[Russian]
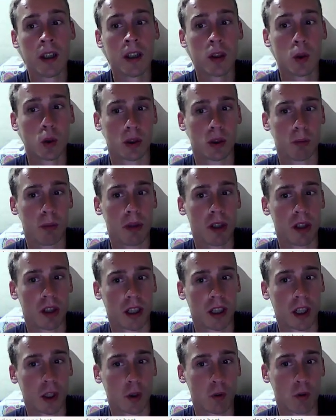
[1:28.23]
то есть белые
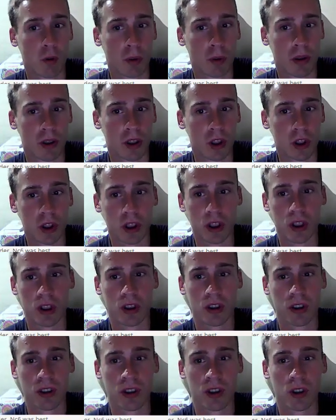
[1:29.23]
готовы
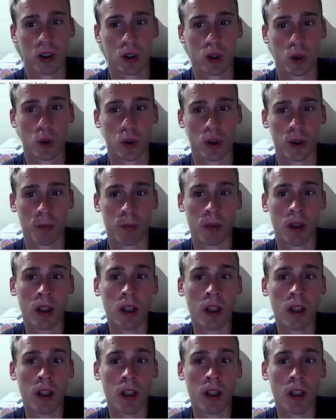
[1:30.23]
предложить э, черным